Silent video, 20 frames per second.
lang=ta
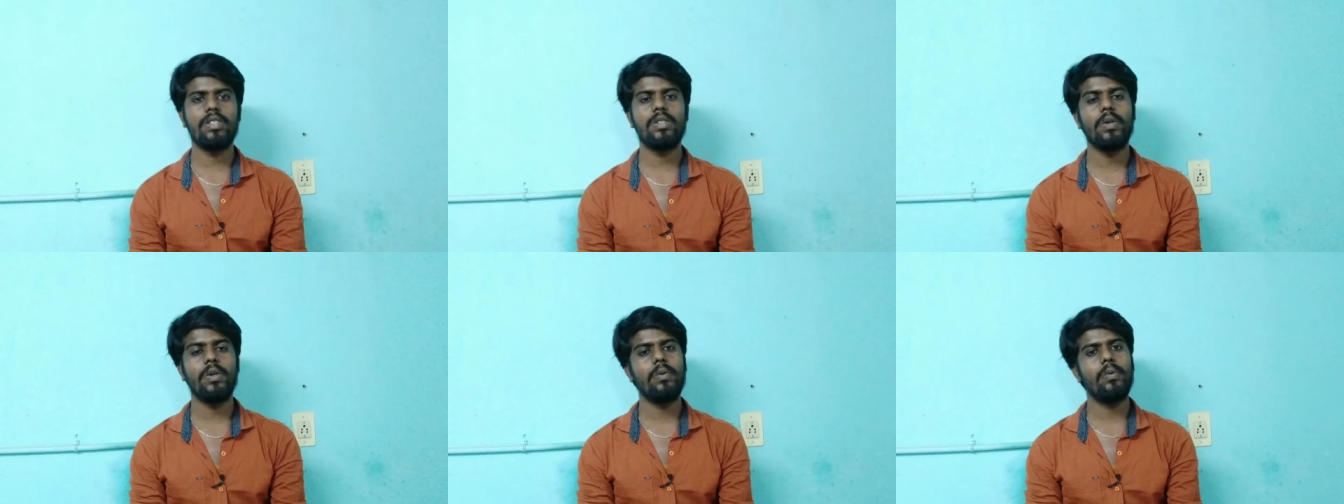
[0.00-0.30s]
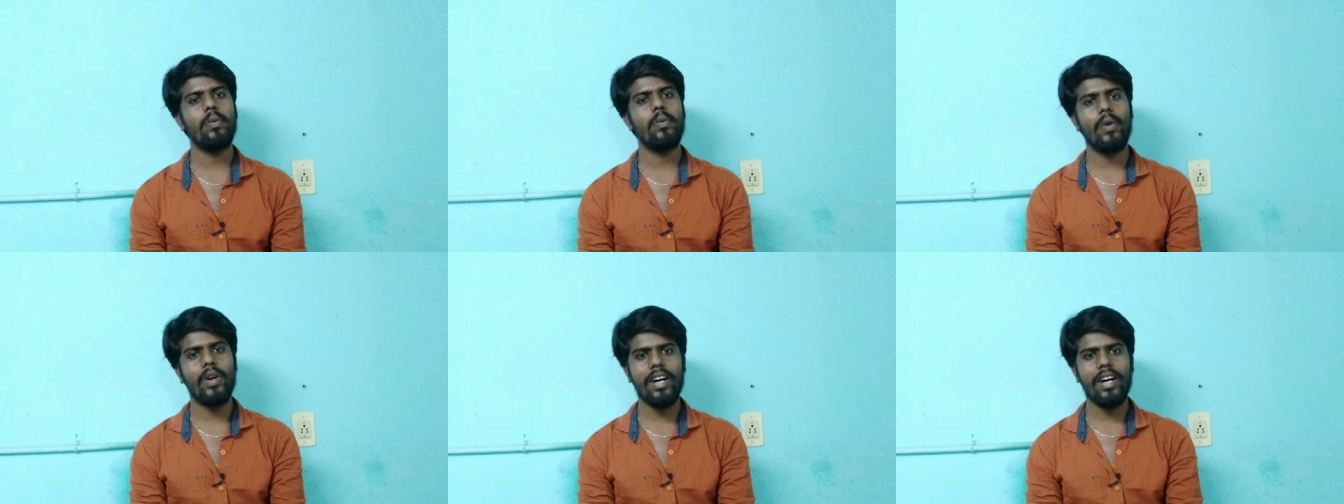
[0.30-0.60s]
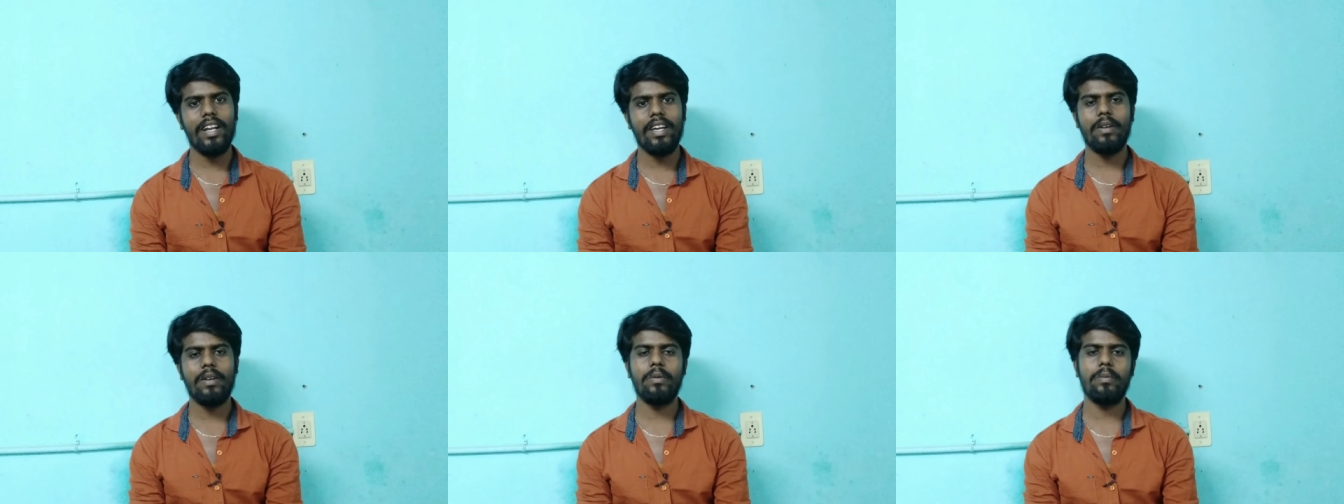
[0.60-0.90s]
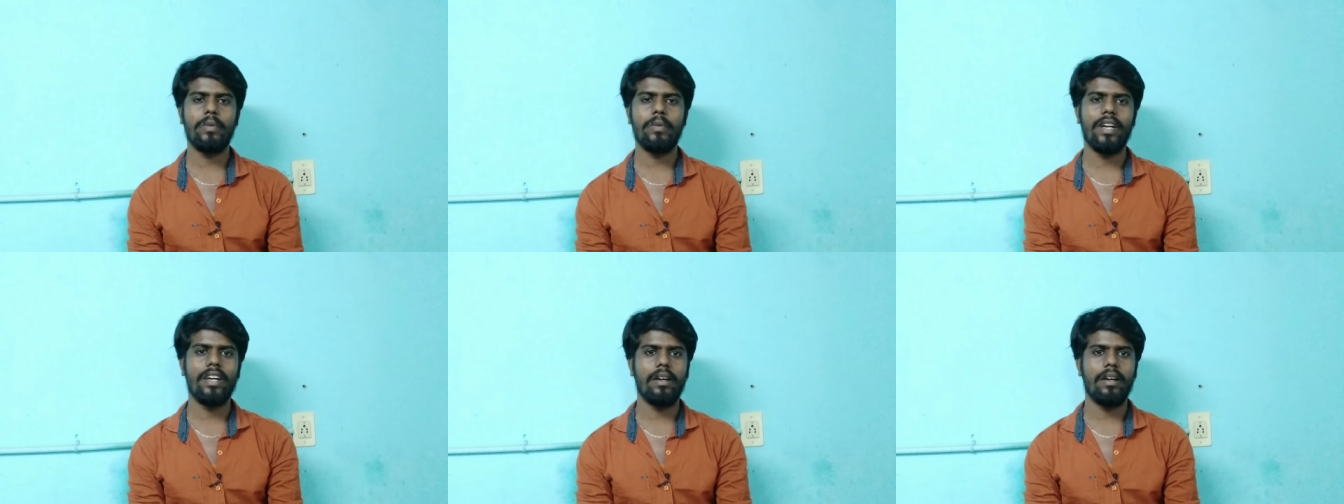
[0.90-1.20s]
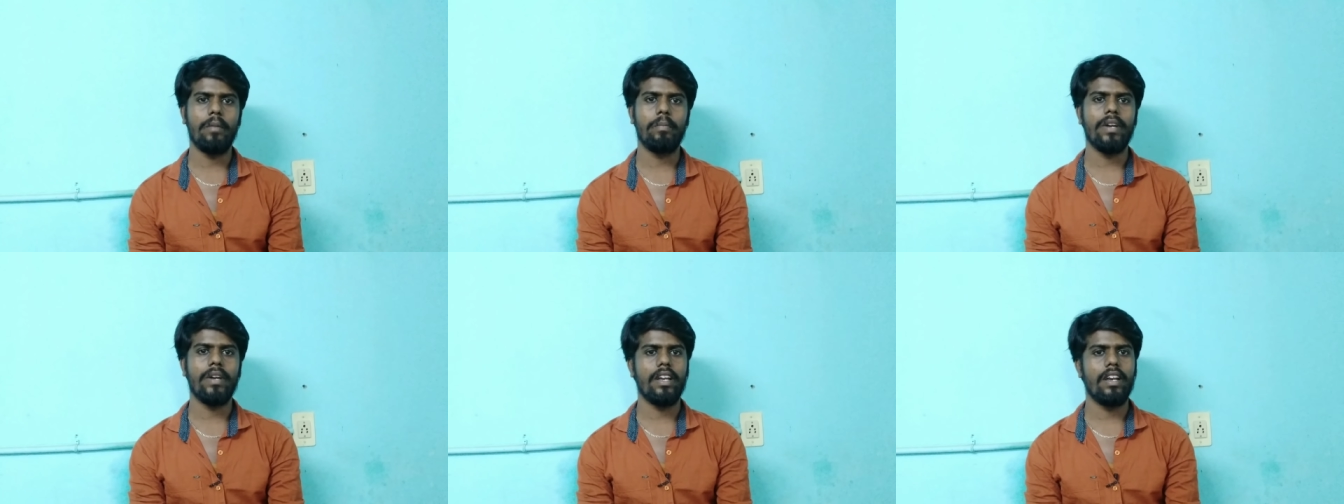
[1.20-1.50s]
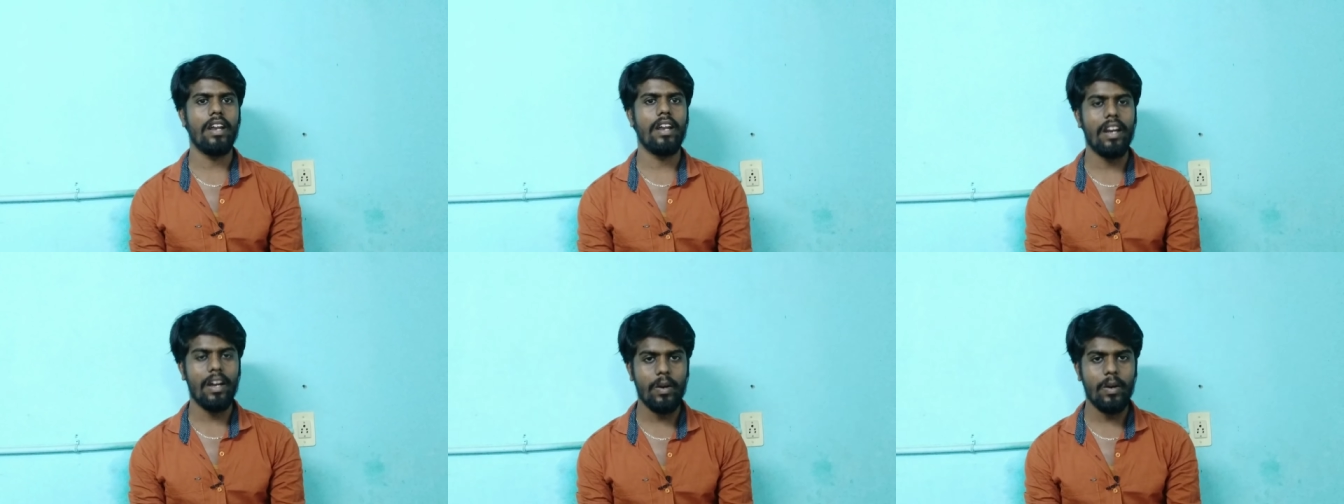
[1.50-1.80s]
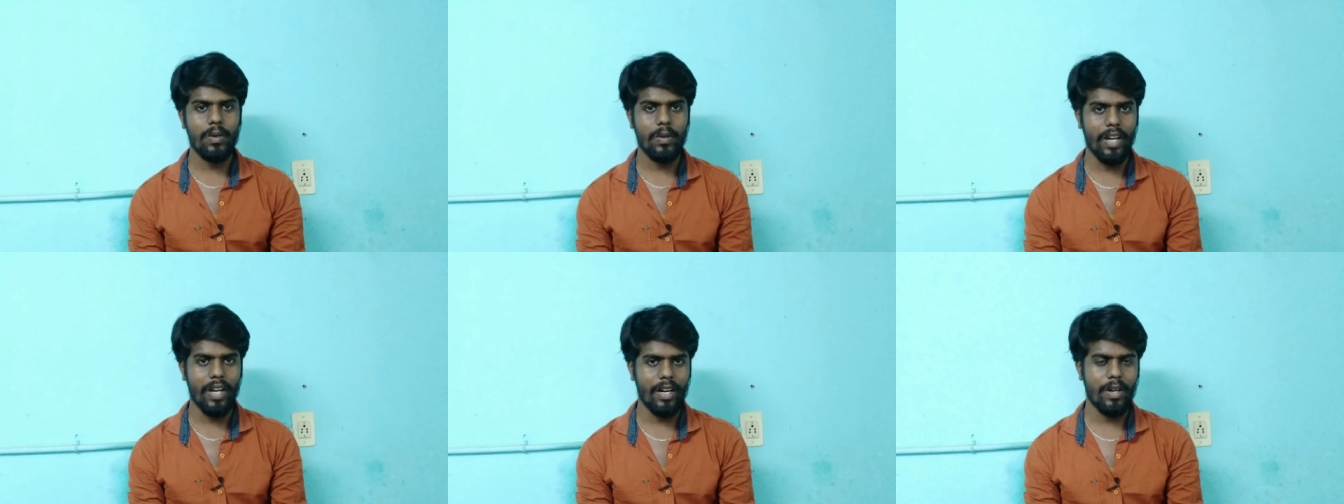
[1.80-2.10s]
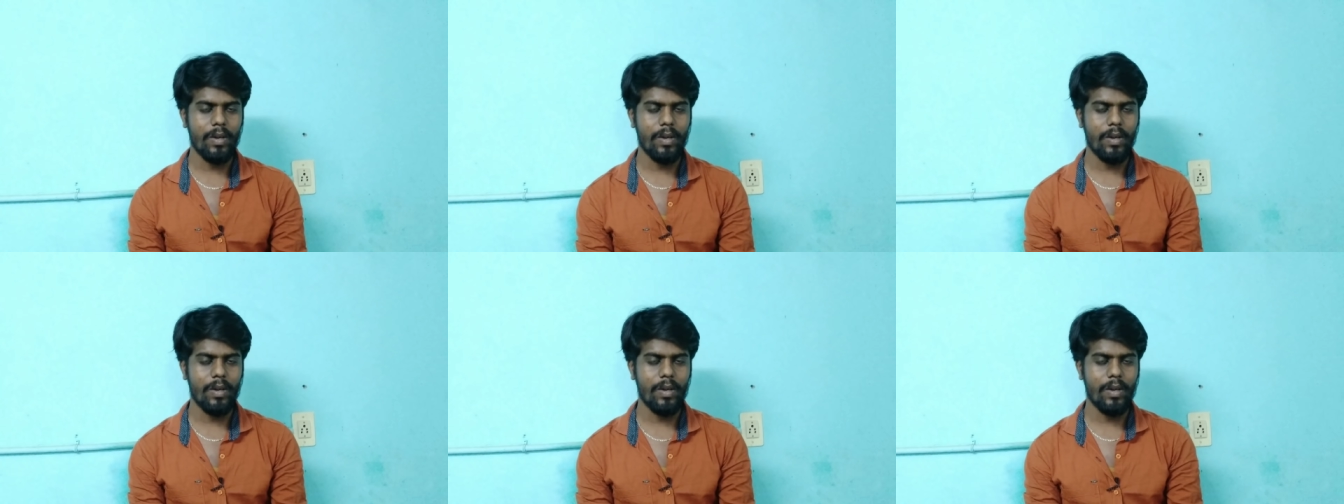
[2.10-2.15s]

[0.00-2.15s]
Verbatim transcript: ஸோ உங்களையும் இப்போ என்னோட